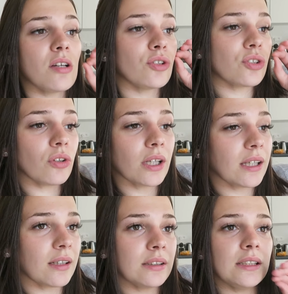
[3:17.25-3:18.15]
sans
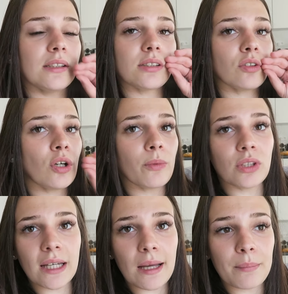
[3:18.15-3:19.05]
rien, sans
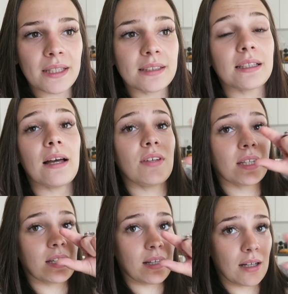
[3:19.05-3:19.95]
commentaire à mettre,
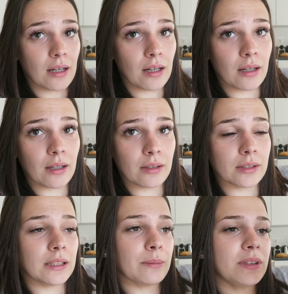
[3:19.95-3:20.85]
avec
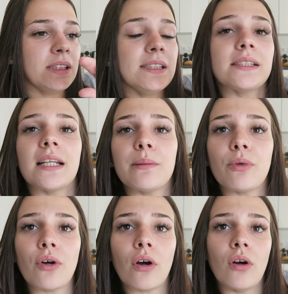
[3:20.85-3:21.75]
un, petit
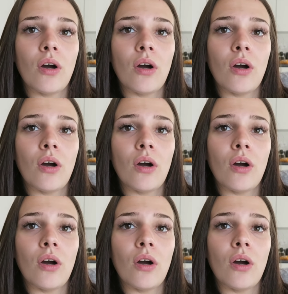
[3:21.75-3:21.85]
disclaimer